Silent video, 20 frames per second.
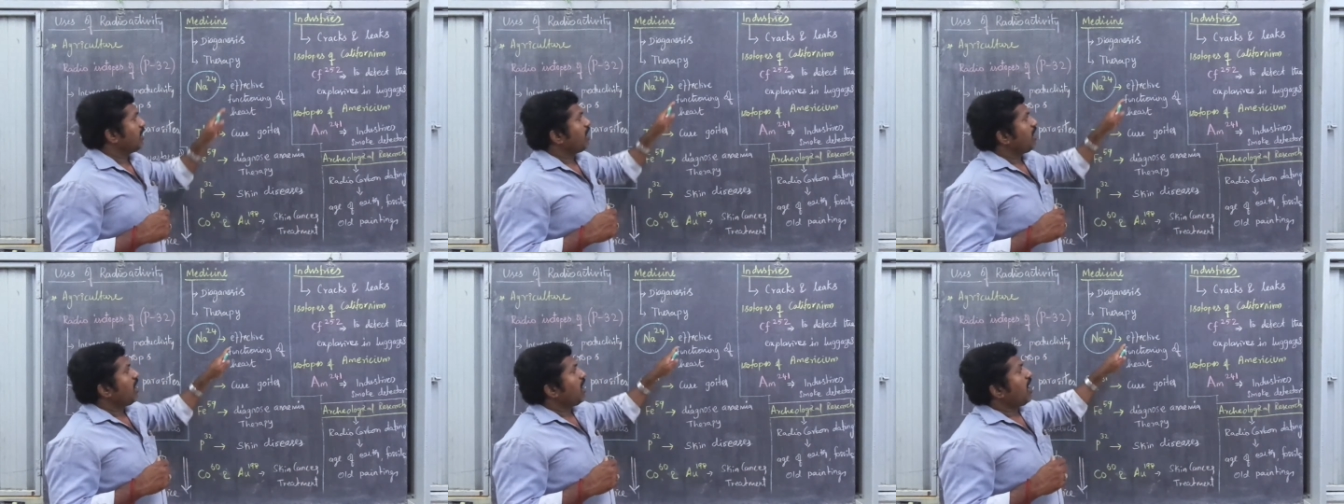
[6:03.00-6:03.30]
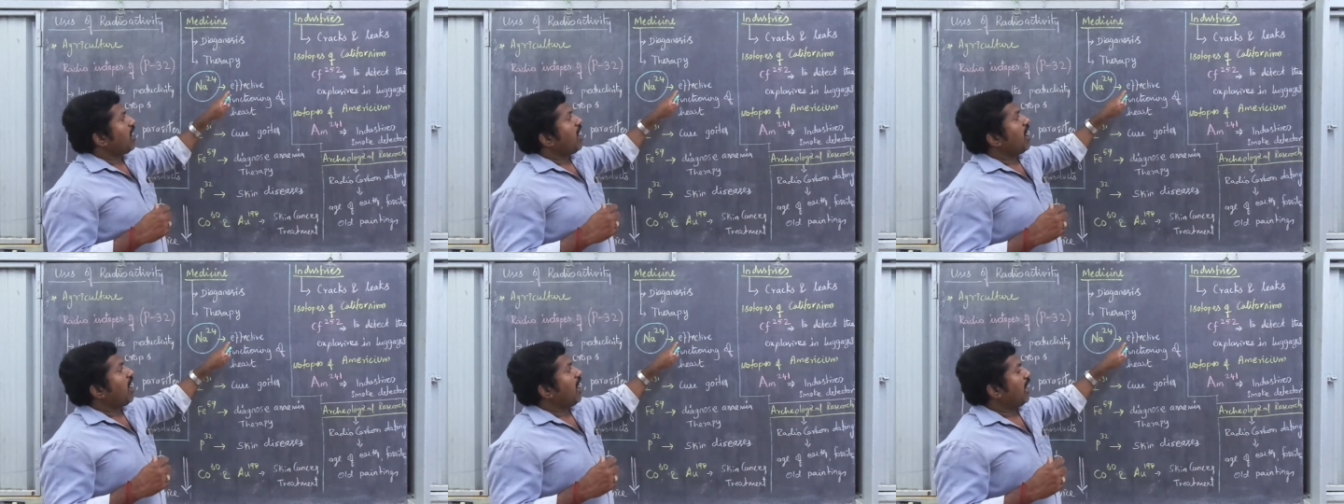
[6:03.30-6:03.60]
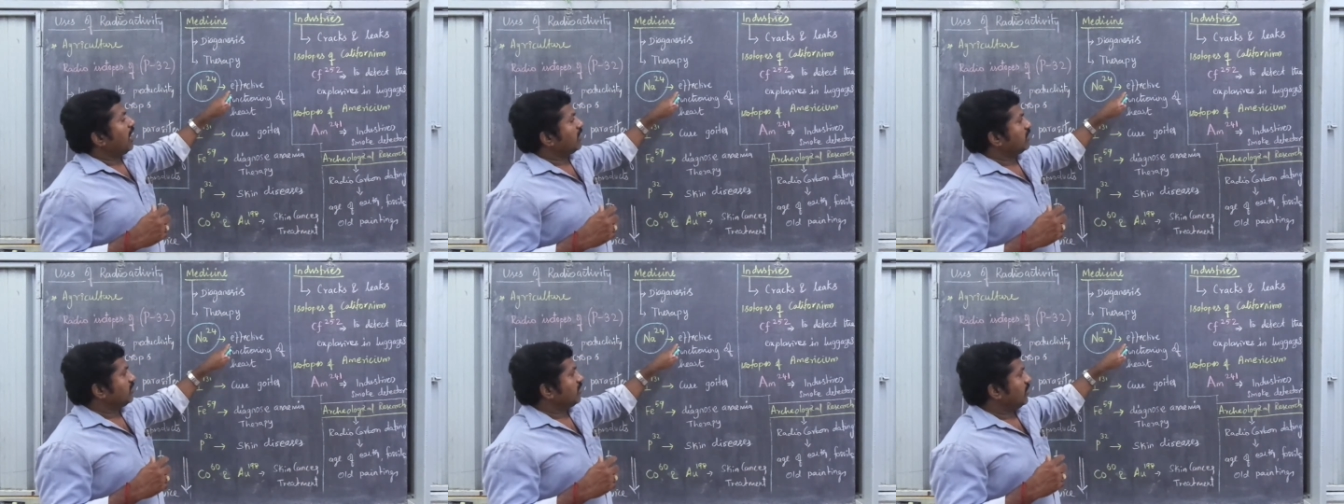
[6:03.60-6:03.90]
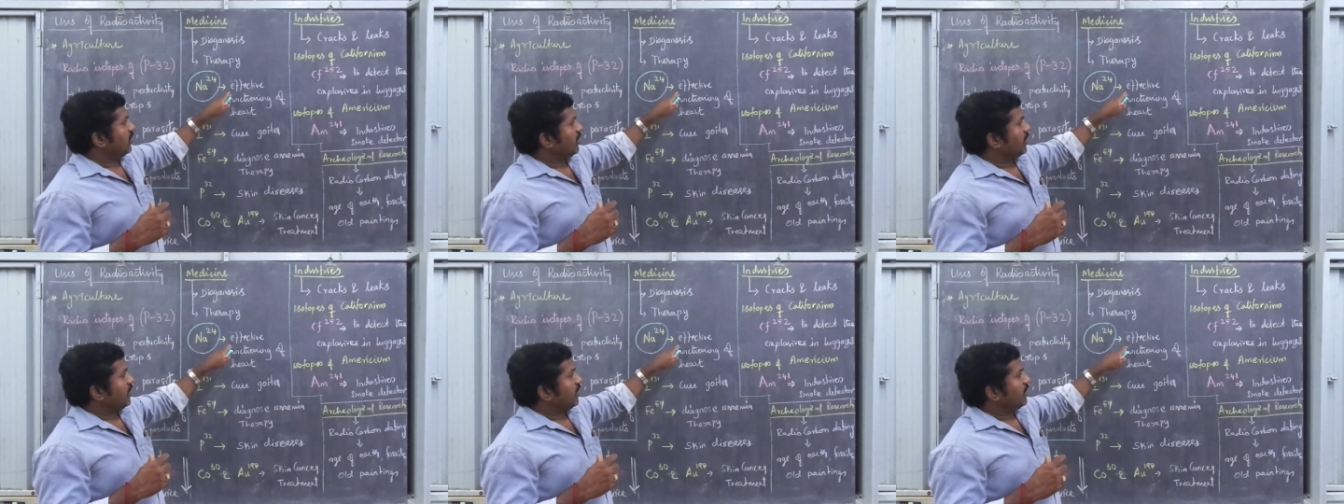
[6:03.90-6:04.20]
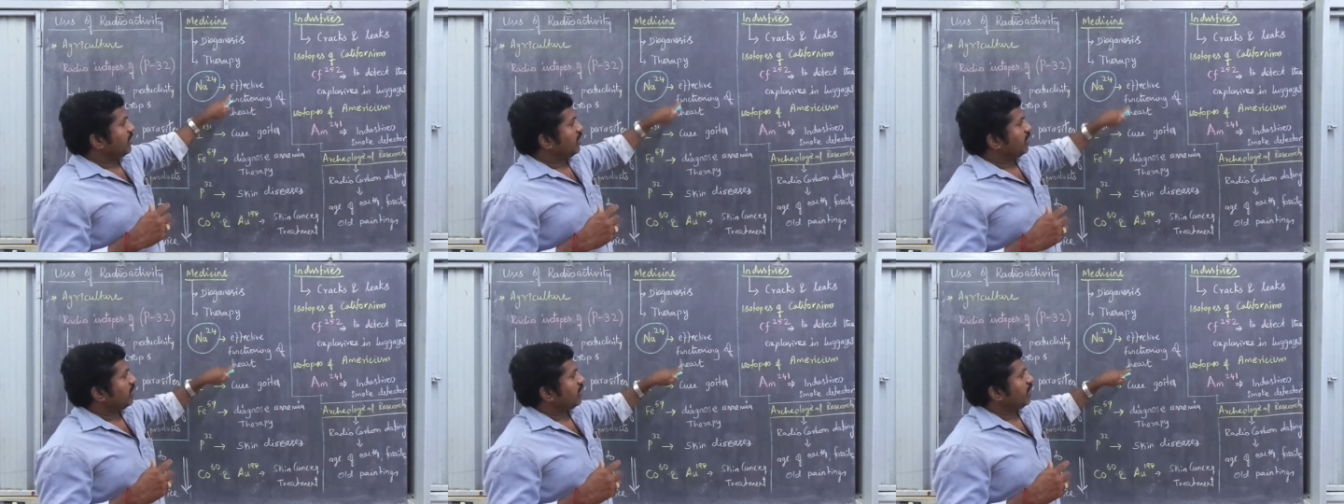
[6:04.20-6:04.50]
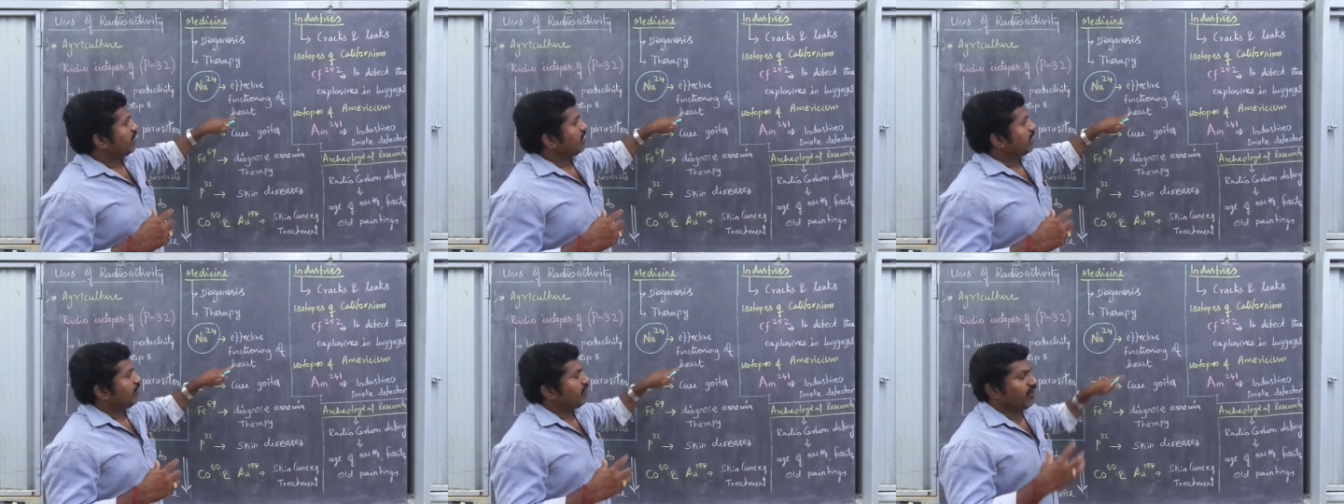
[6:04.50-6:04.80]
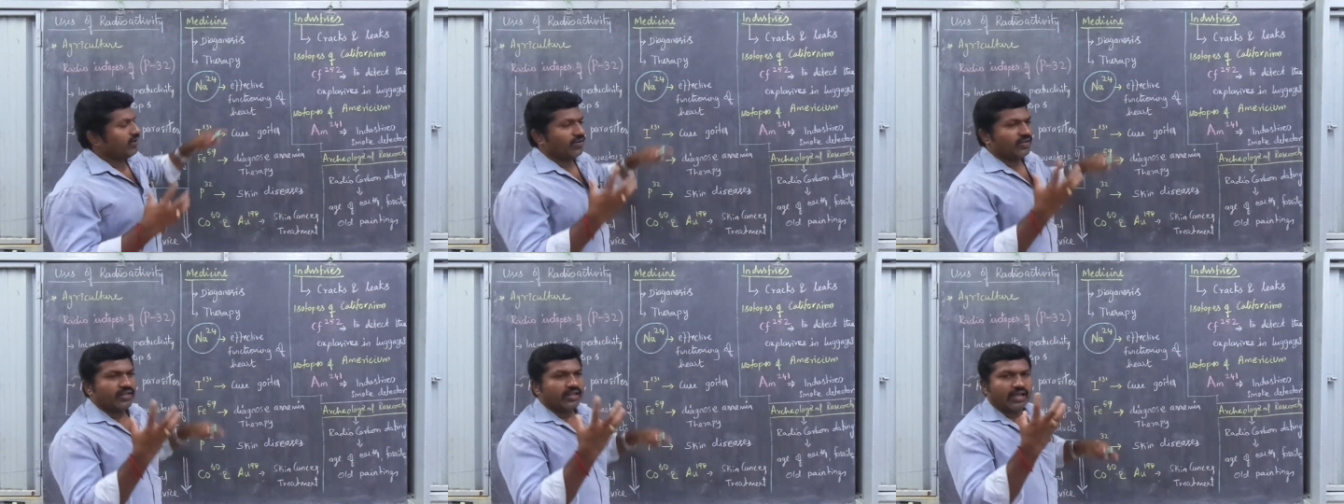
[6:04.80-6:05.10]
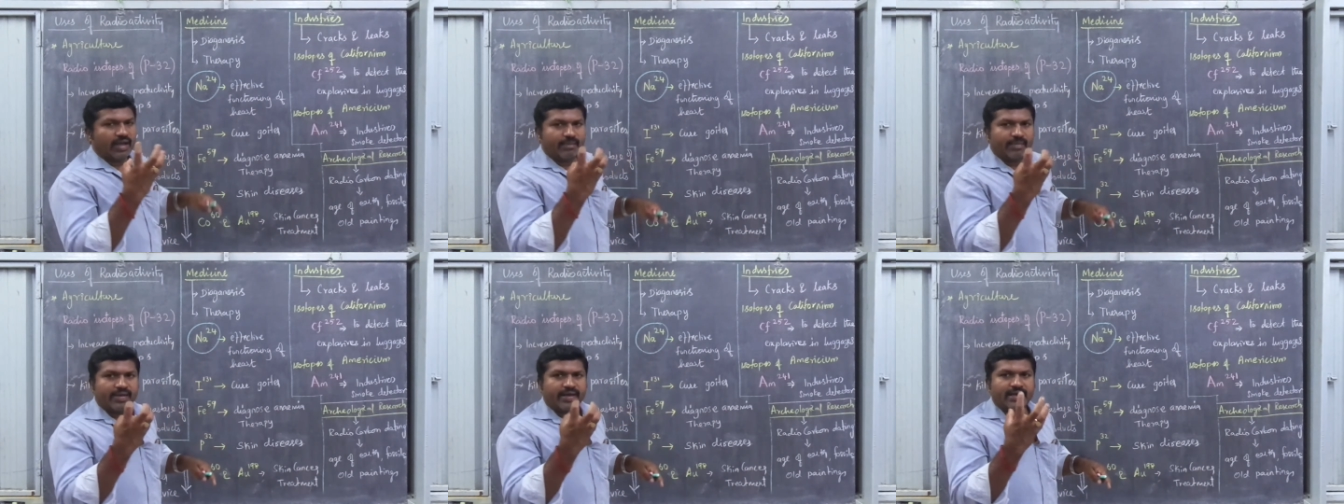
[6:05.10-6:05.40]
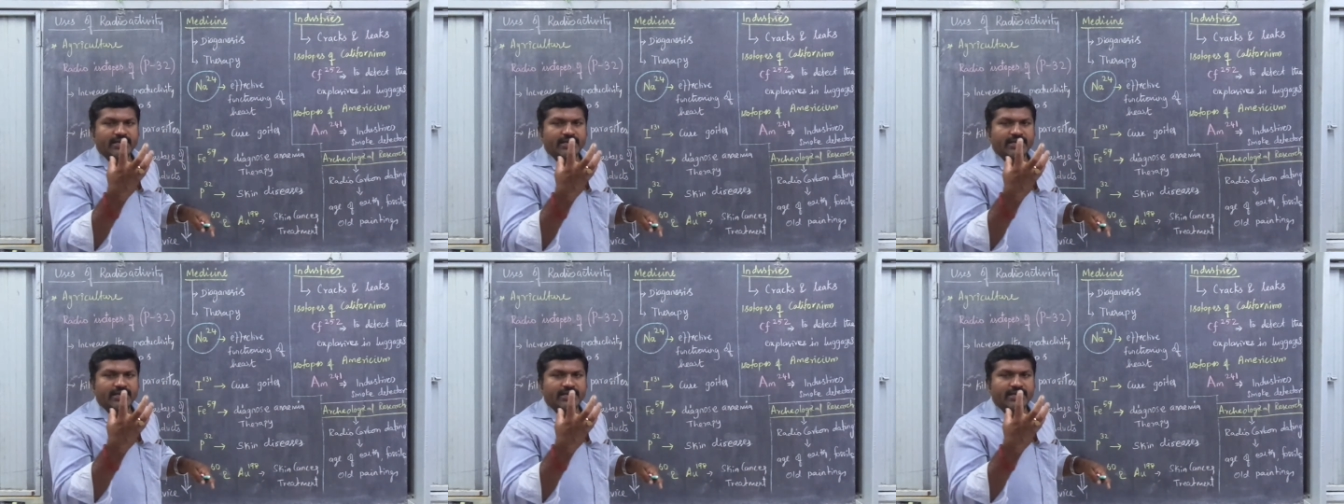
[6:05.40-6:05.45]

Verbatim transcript: நினைக்கிறேன் அந்த எஃபெக்ட் வந்து